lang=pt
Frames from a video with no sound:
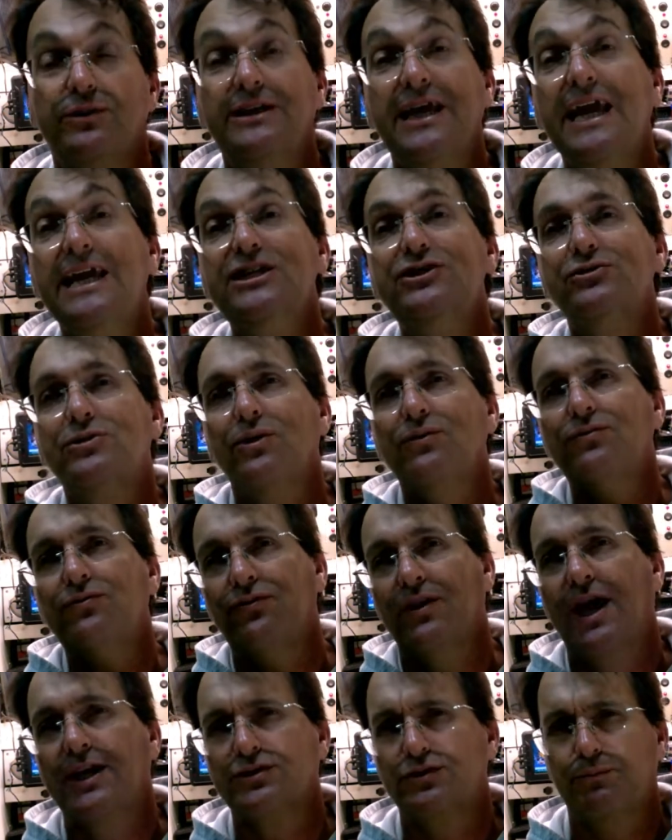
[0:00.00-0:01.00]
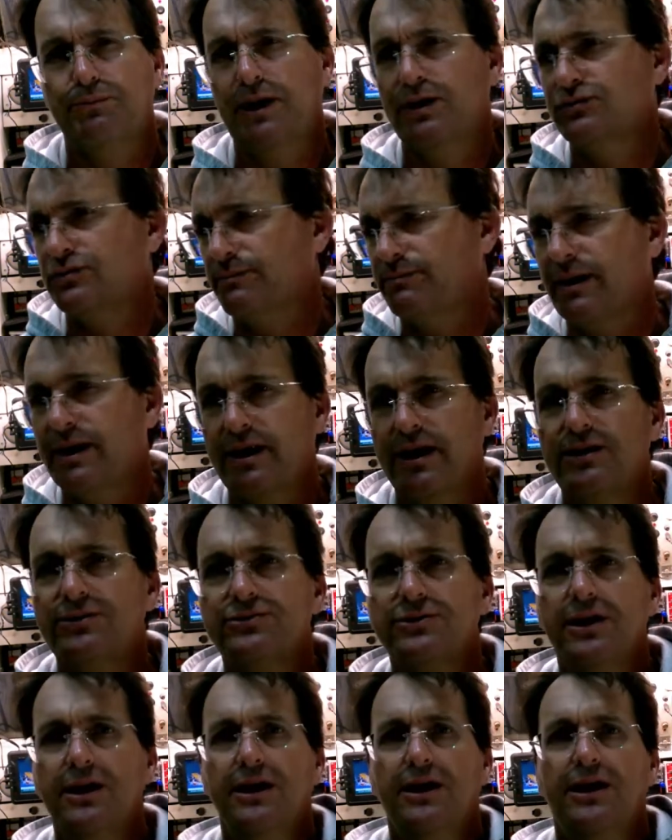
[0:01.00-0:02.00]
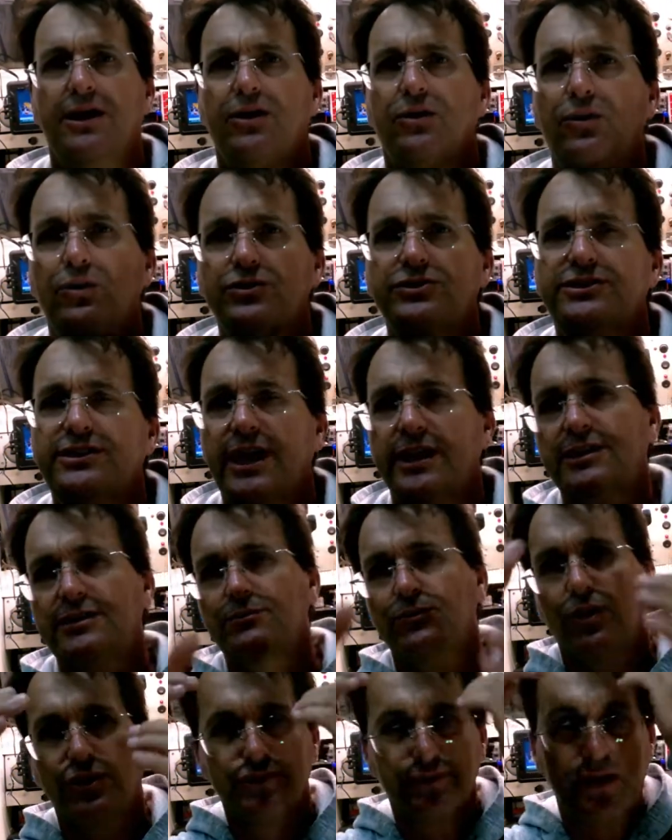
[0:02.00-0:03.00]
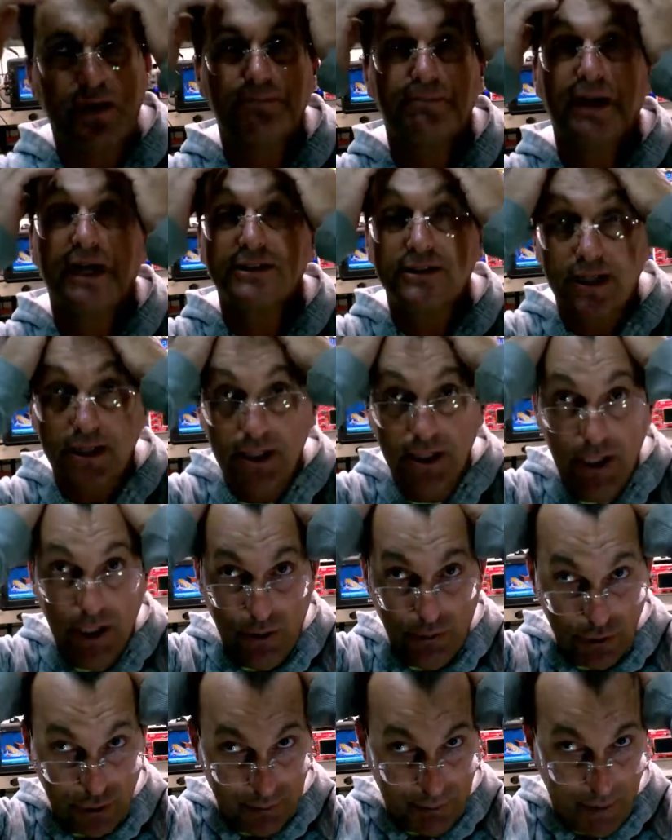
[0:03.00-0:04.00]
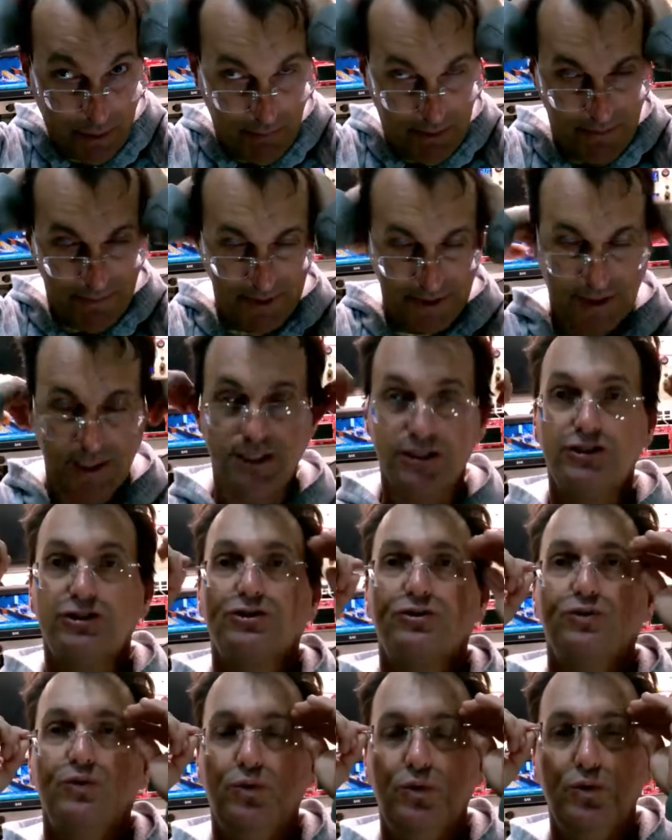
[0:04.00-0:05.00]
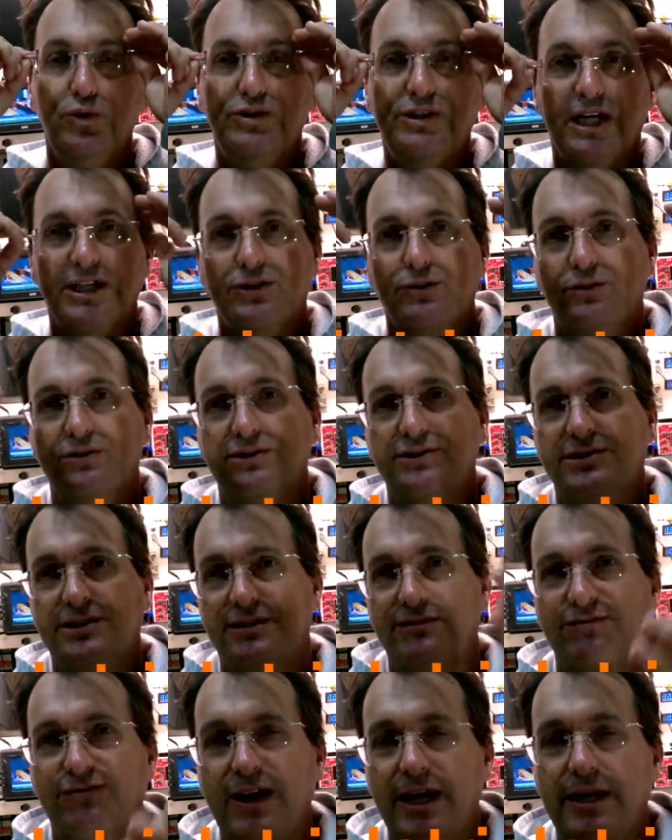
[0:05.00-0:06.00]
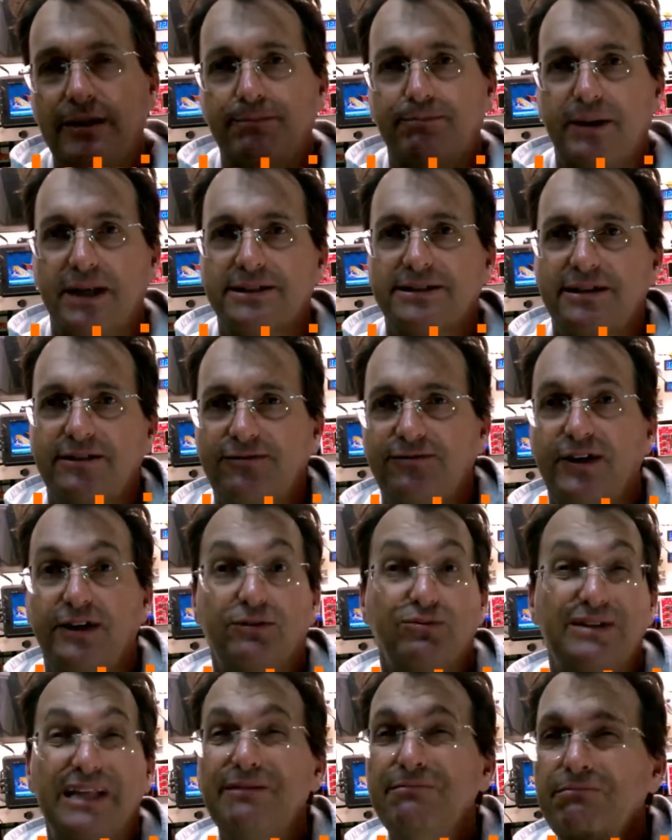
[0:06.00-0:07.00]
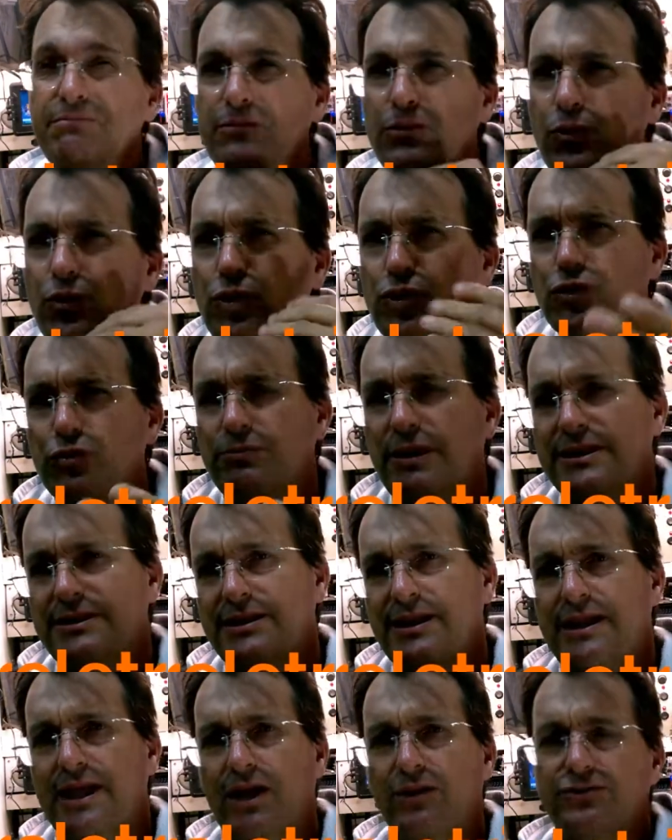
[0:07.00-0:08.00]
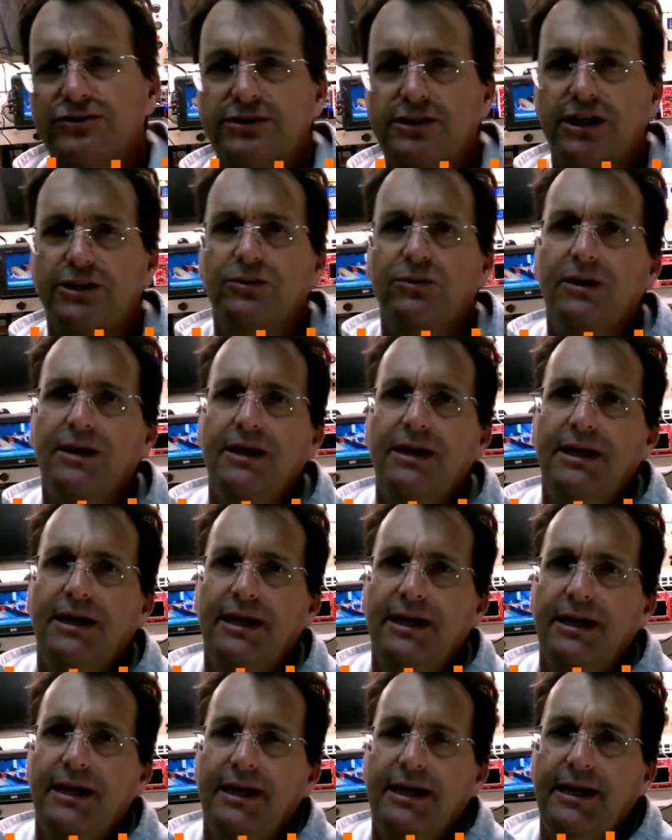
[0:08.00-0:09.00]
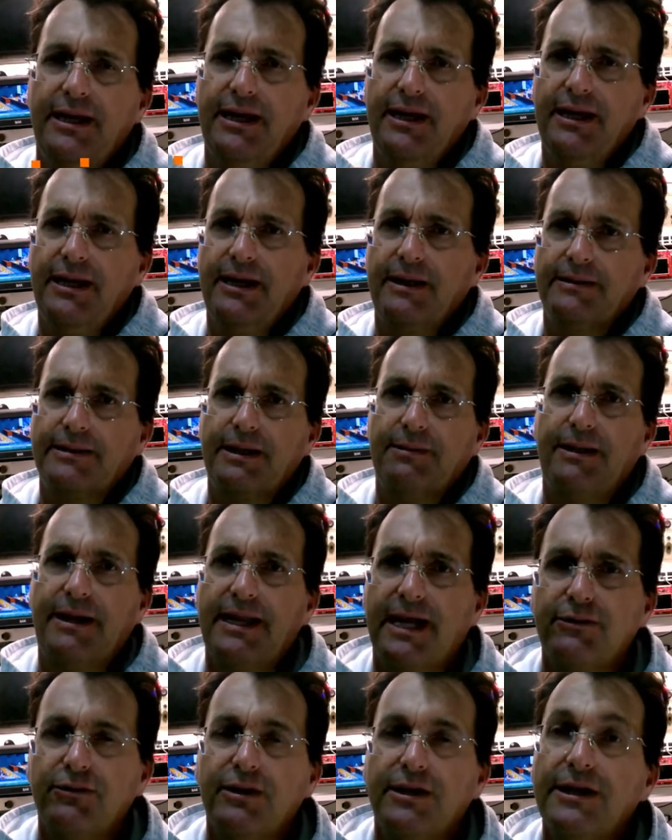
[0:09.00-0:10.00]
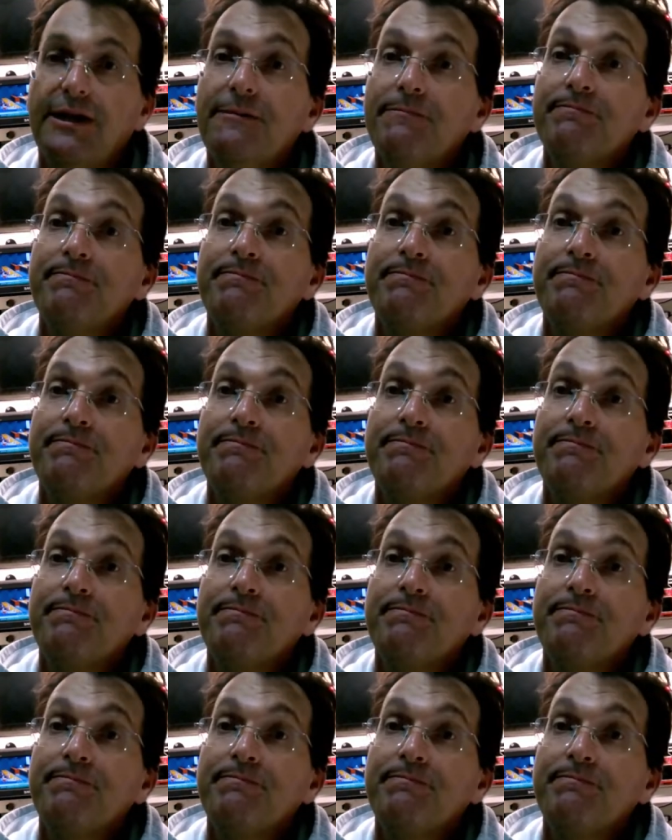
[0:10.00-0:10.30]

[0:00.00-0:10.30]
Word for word: E é isso que eu faço. Eu pego os aparelhos, conserto e mostro na prática os problemas que ele surge, as coisas que vêm para ser feito. Tem muito material sendo é, trabalhado aqui.